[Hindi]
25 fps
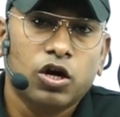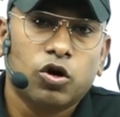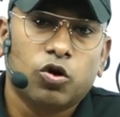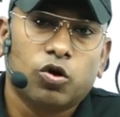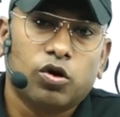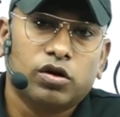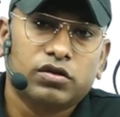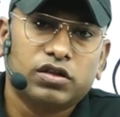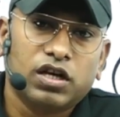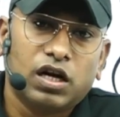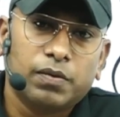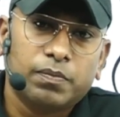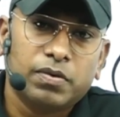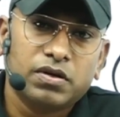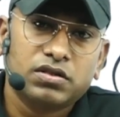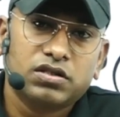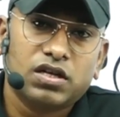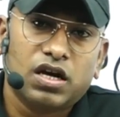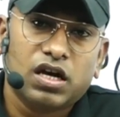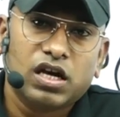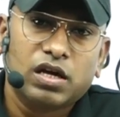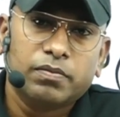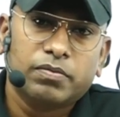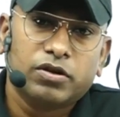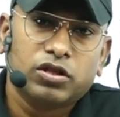और दलपत शाह
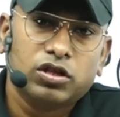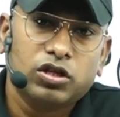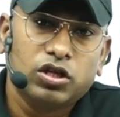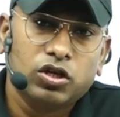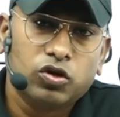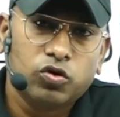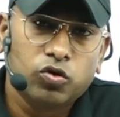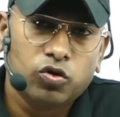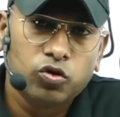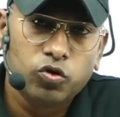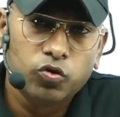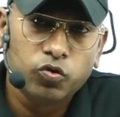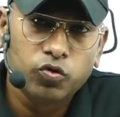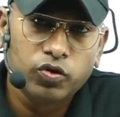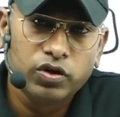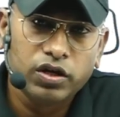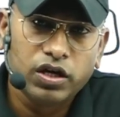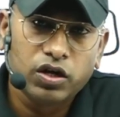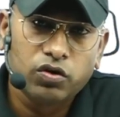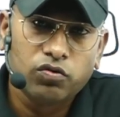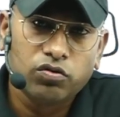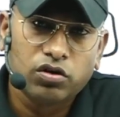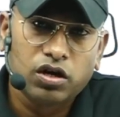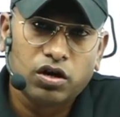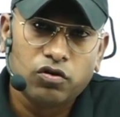की पत्नी कौन हुई है
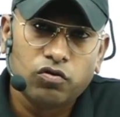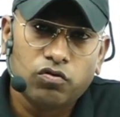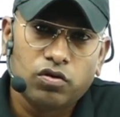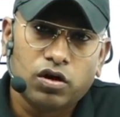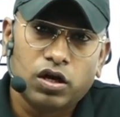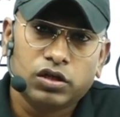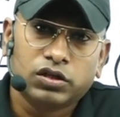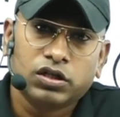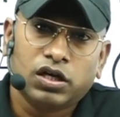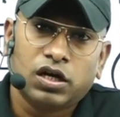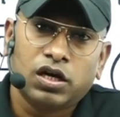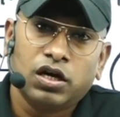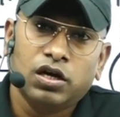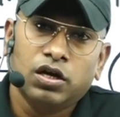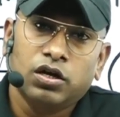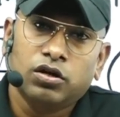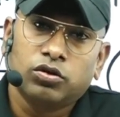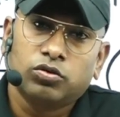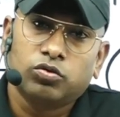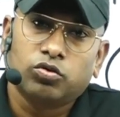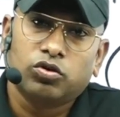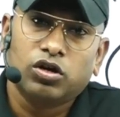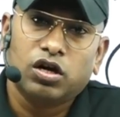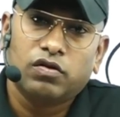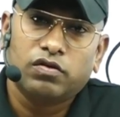उनका युवा था
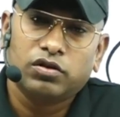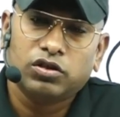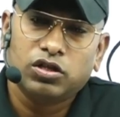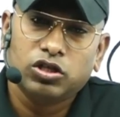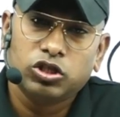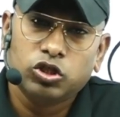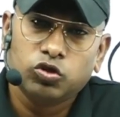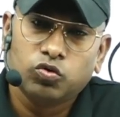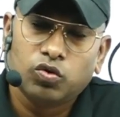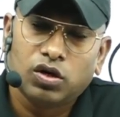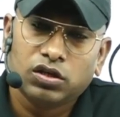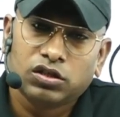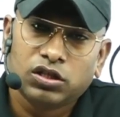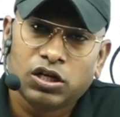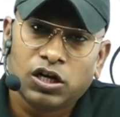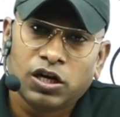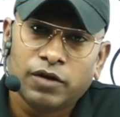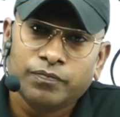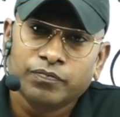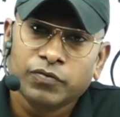दुर्गावती से हुआ था